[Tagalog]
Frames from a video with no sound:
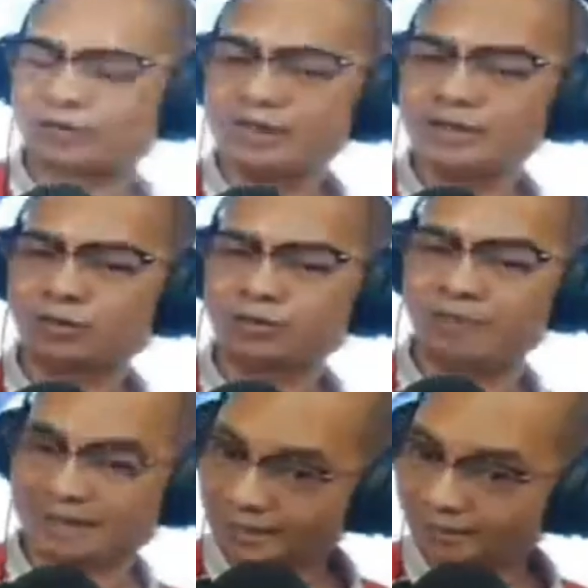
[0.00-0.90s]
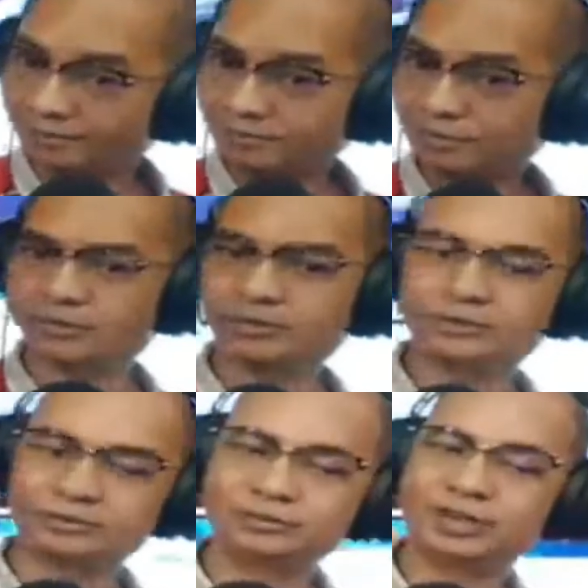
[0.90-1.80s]
group makara no so
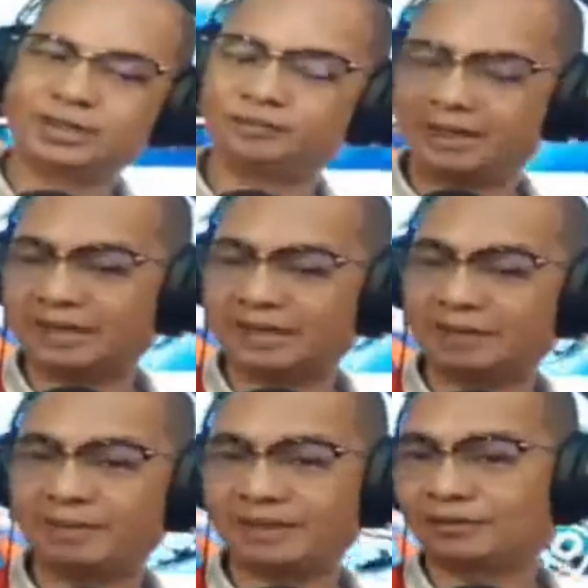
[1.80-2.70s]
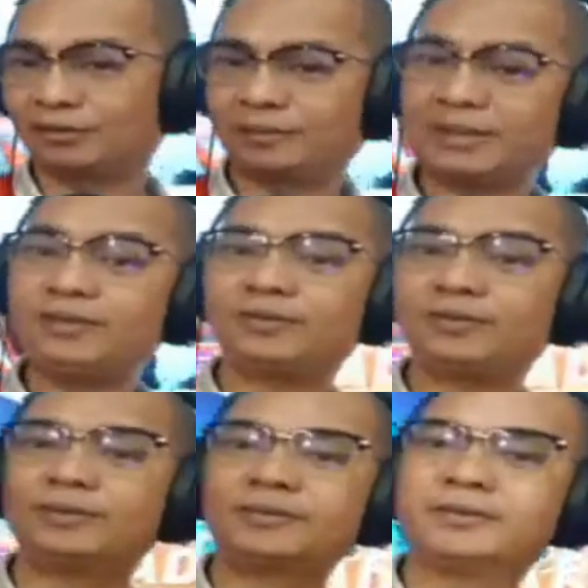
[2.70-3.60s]
si ano ba lang dapat naton pati
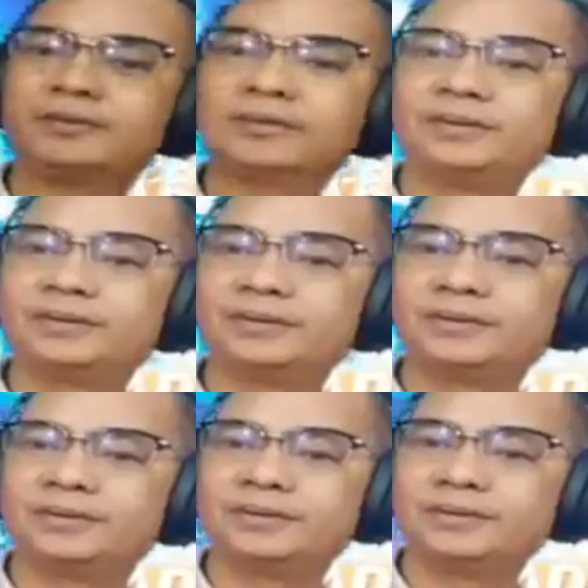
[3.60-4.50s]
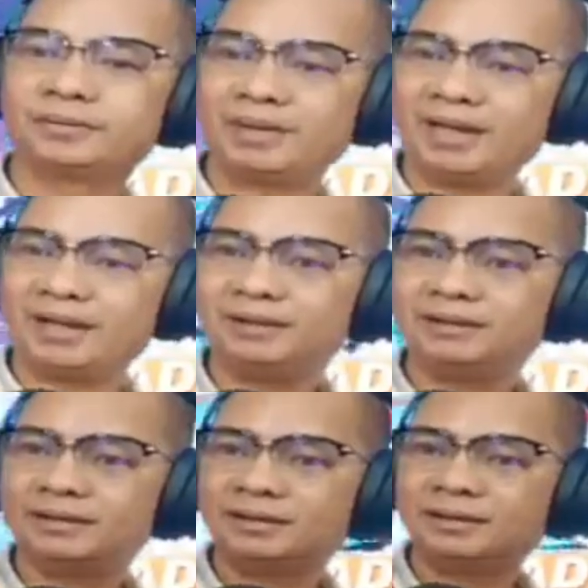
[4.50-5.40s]
Dibla.
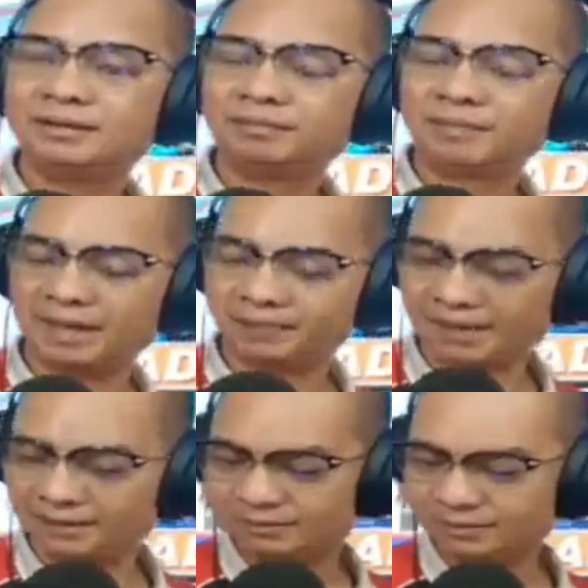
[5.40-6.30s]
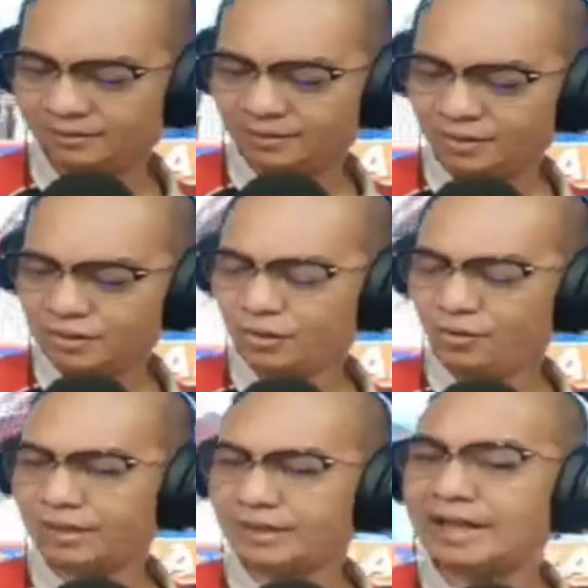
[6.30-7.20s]
Mga biyan. So
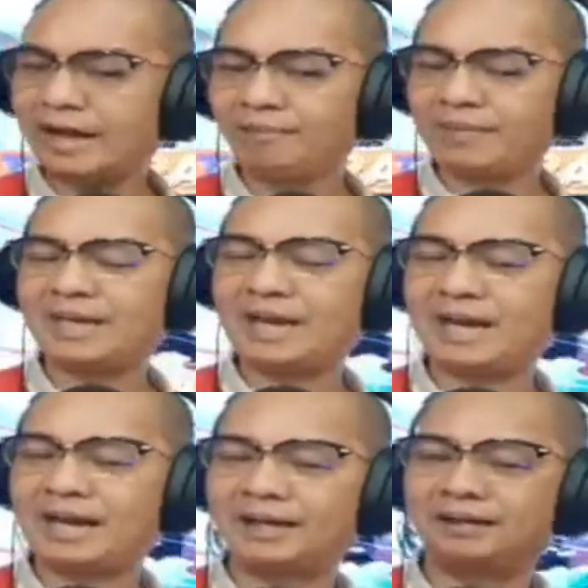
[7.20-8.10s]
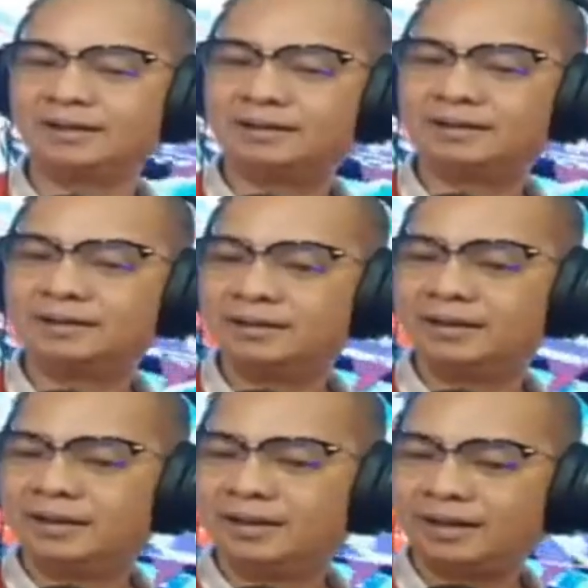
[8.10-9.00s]
kita bilang
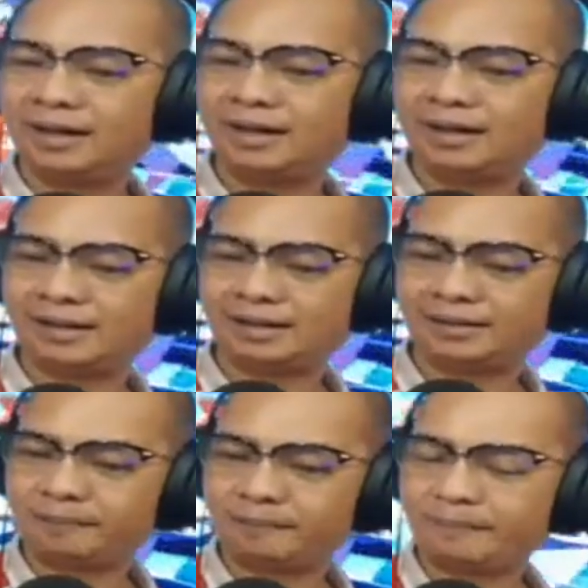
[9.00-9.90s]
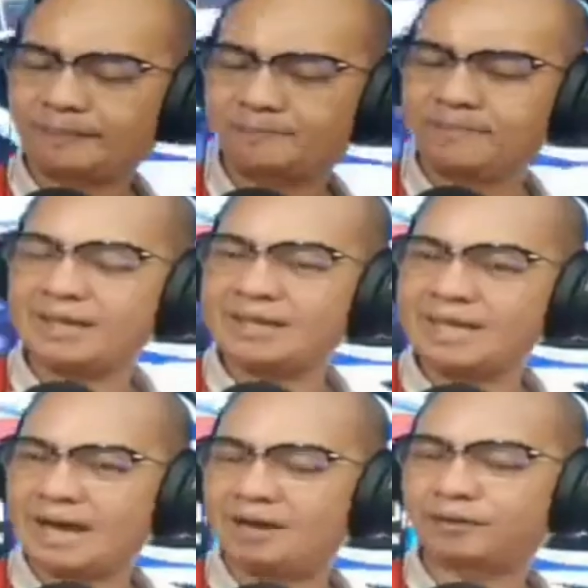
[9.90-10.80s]
um, media
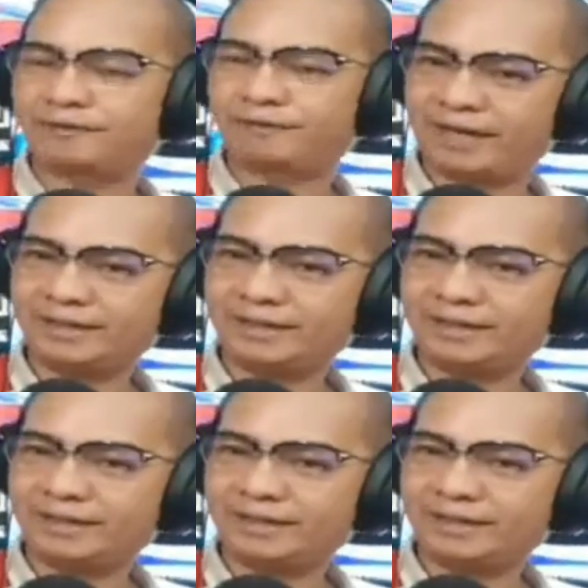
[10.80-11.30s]
outfit